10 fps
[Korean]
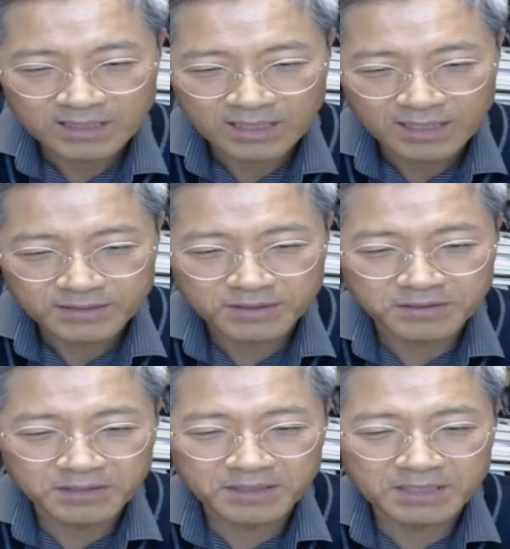
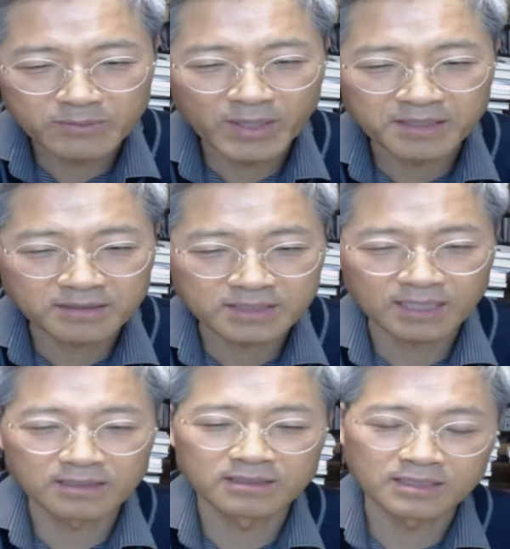성령님의
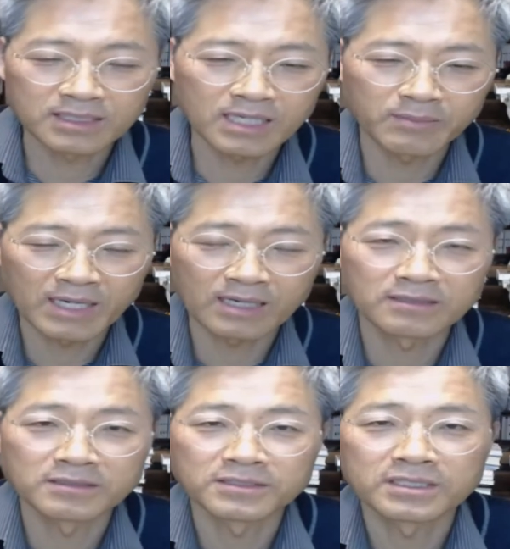역사를 이렇게
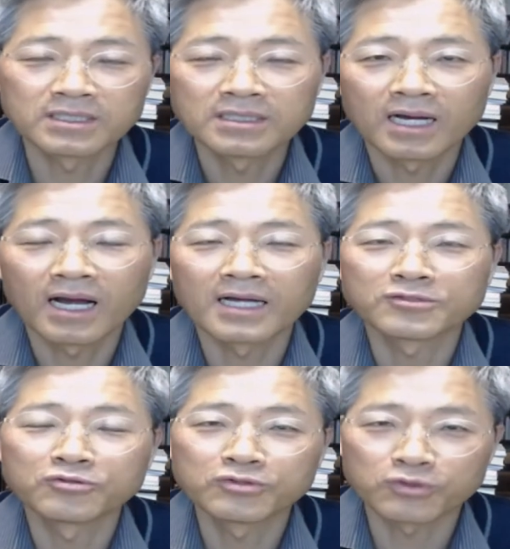말하는 것이
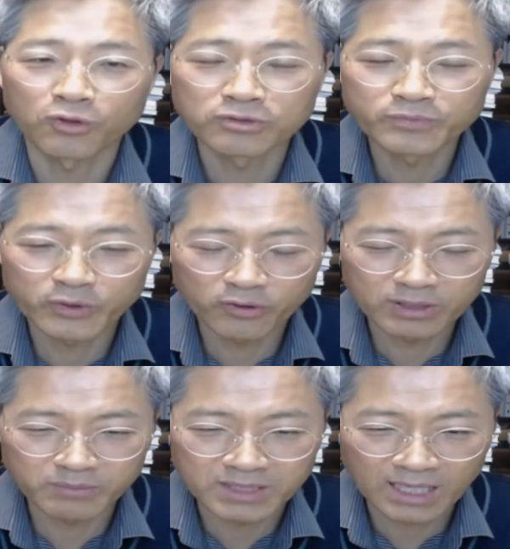아주 좋은
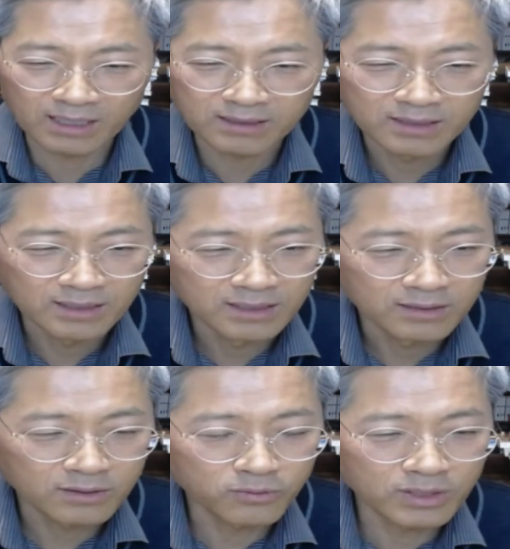표현입니다.
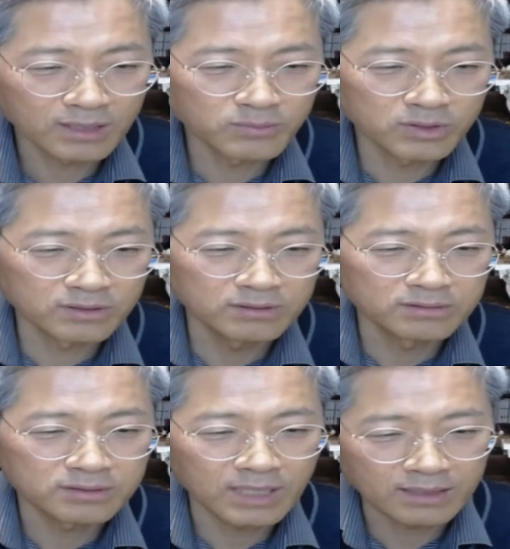그 우리가 뭐
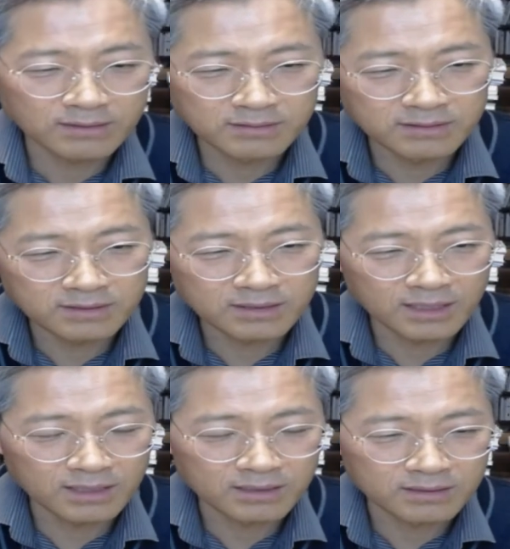다른
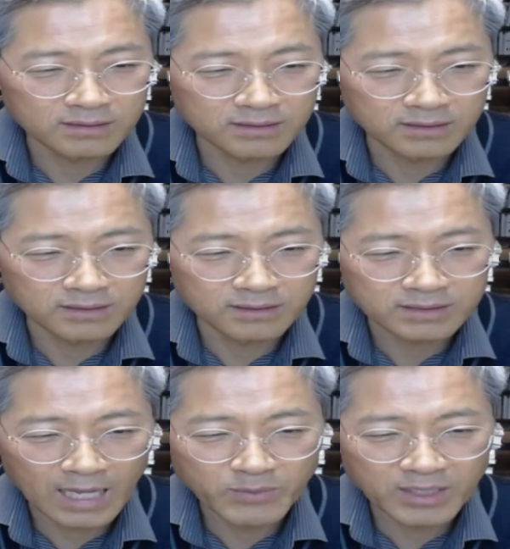게이
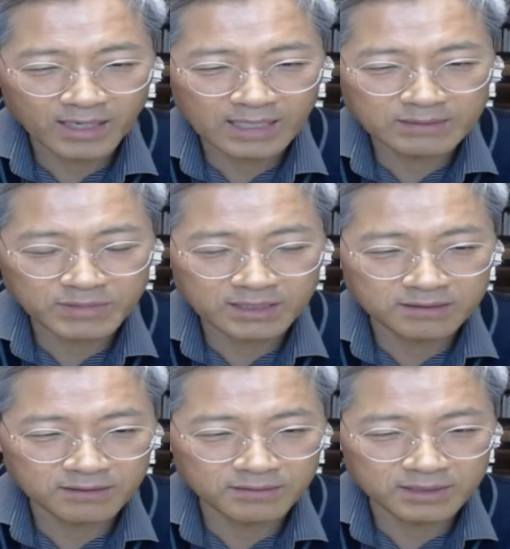삼위
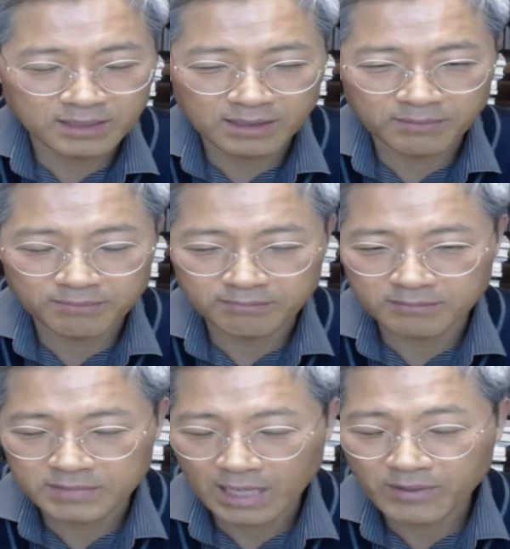하나님께서 이렇게
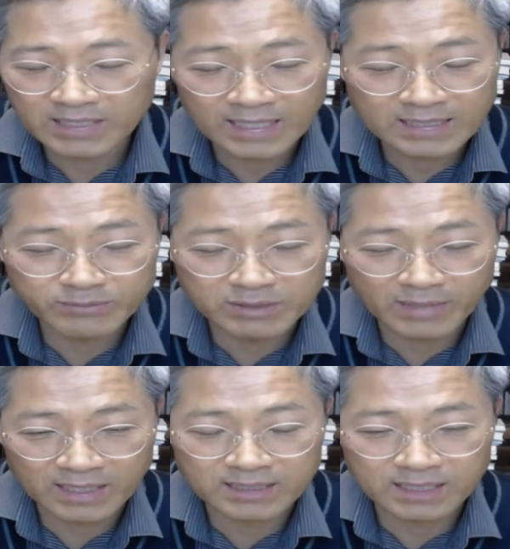하나님을
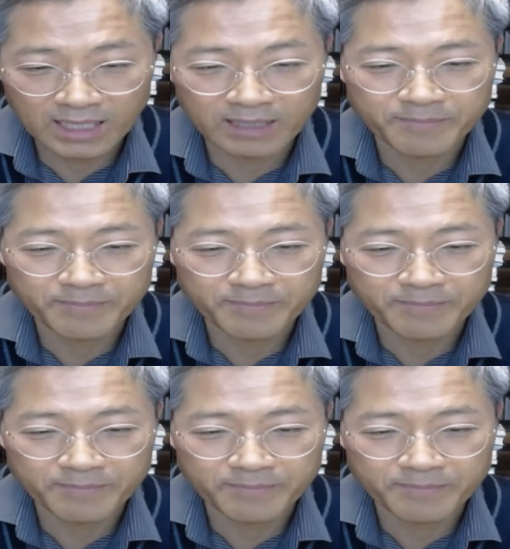말할 때